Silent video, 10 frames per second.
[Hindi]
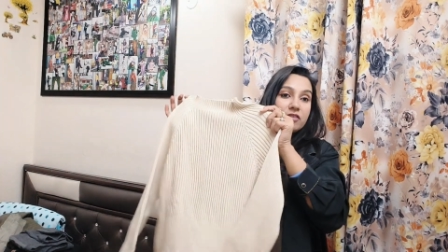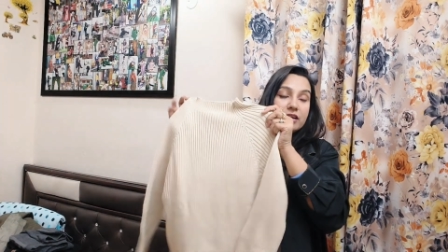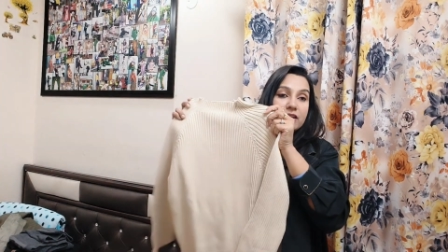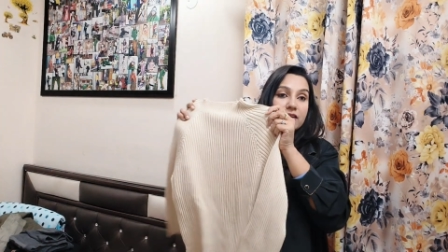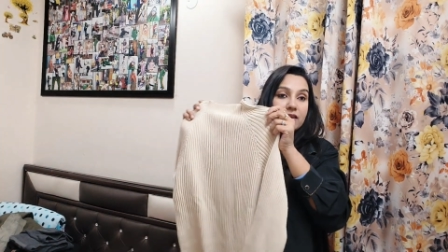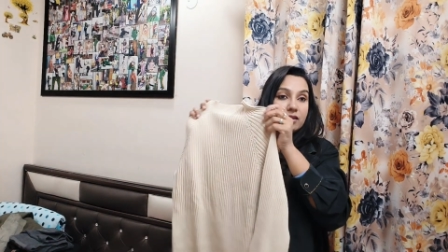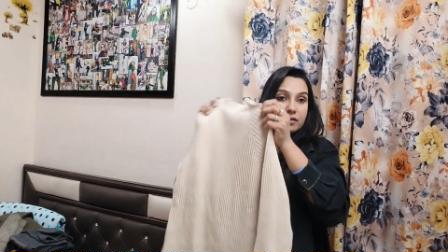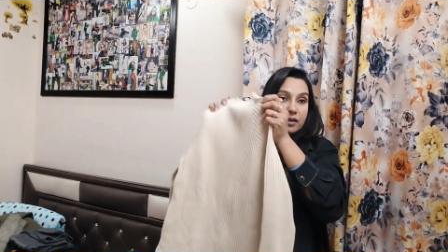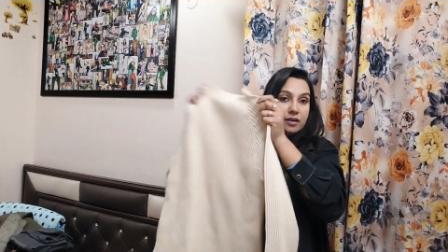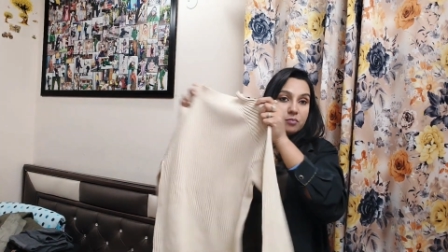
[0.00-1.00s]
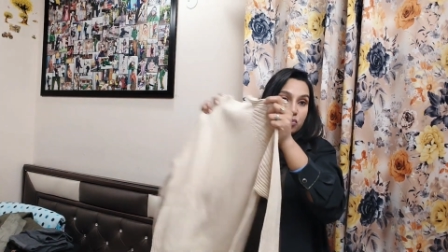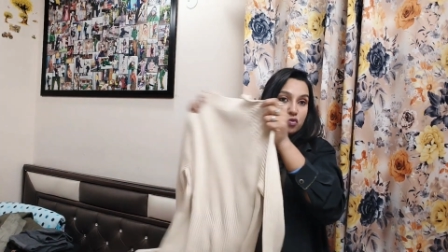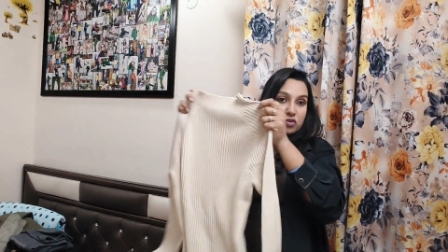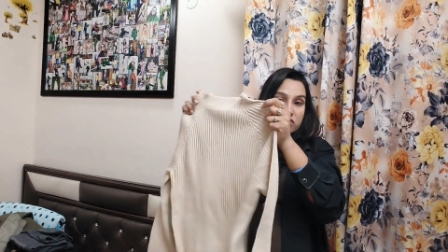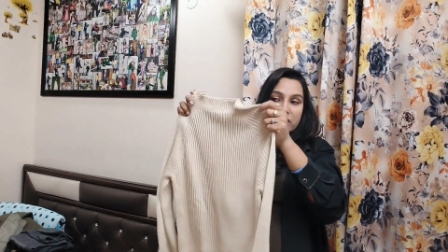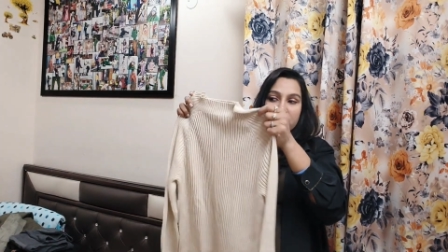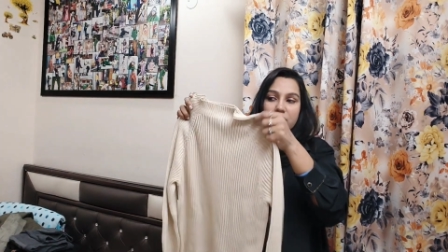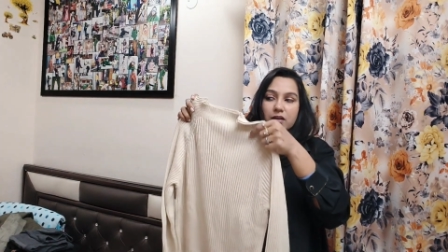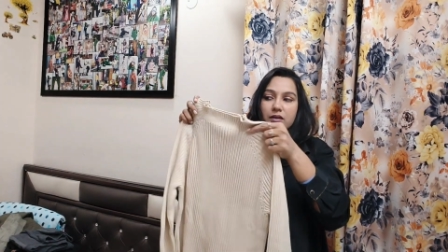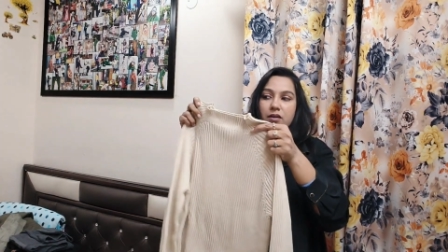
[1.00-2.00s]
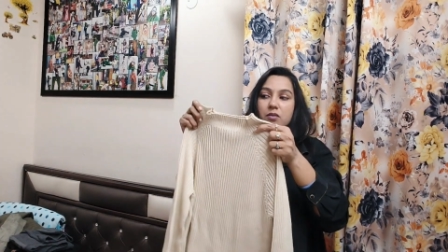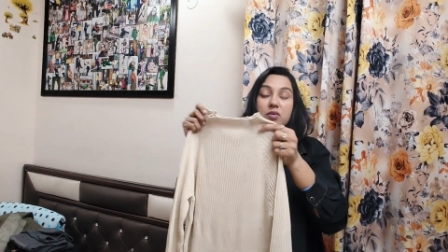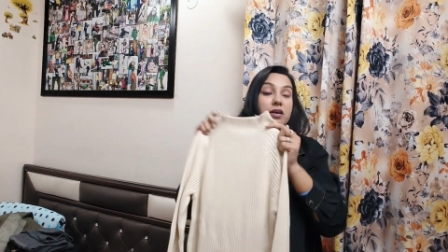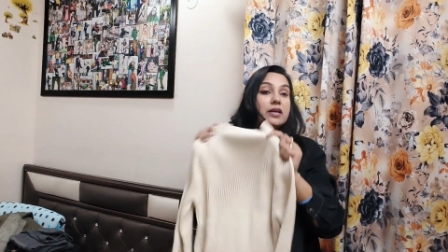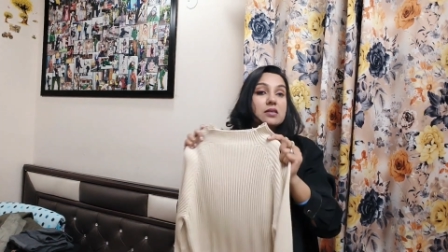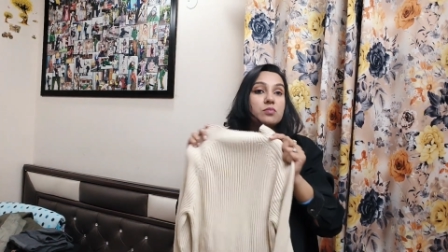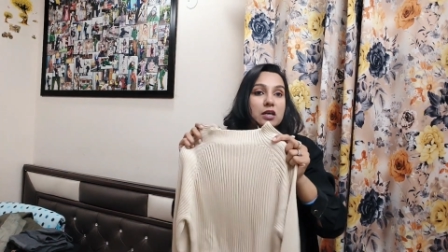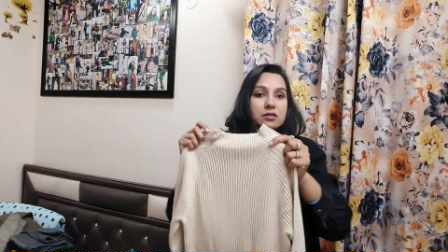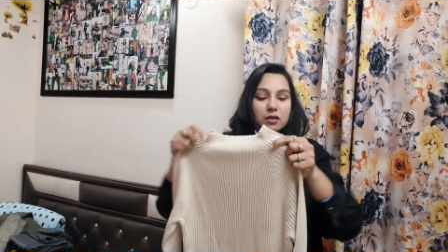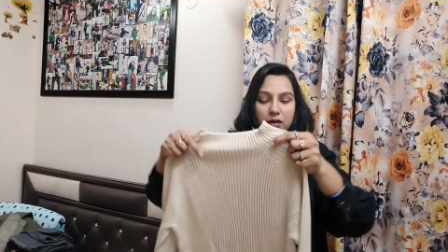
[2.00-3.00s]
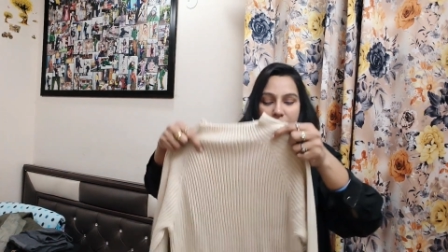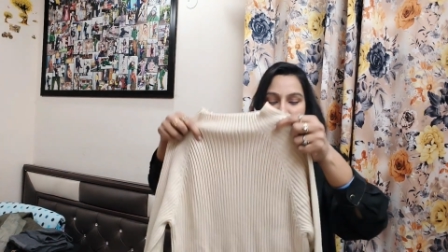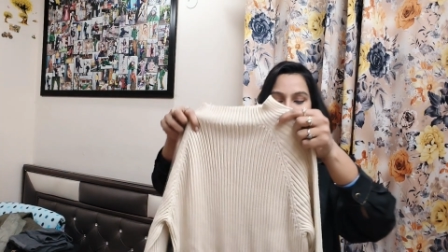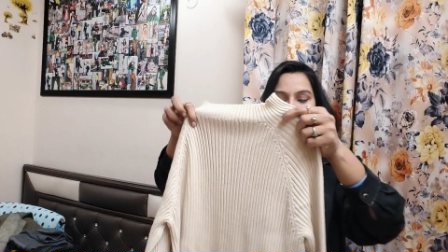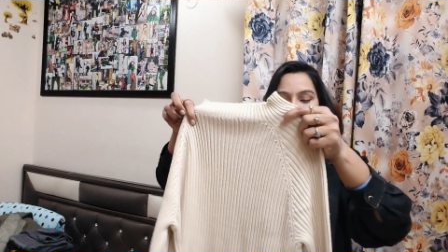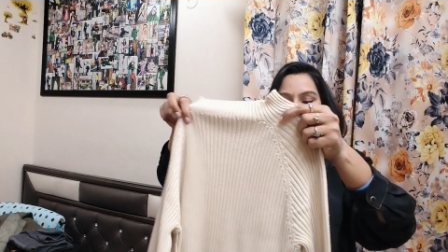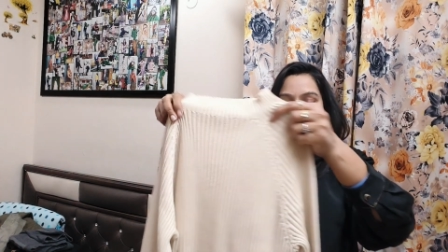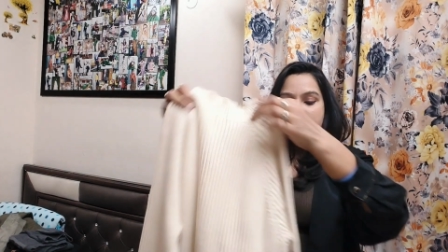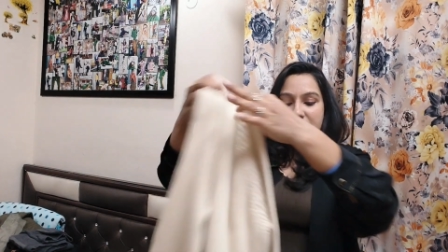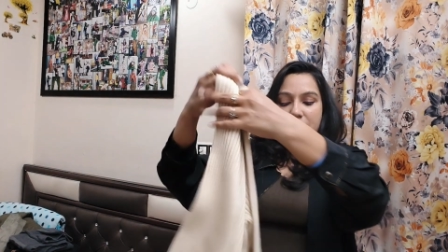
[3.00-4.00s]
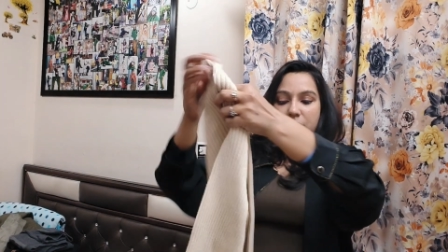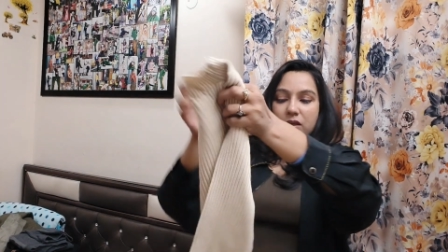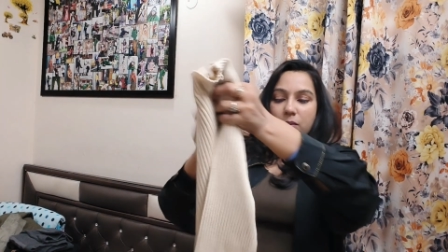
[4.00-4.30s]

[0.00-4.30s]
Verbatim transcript: वगैरह डाल के एंड बूट्स वगैरह डाल के ना बड़ा ही स्मार्ट सा लगेगा वैसे मैंने अभी तक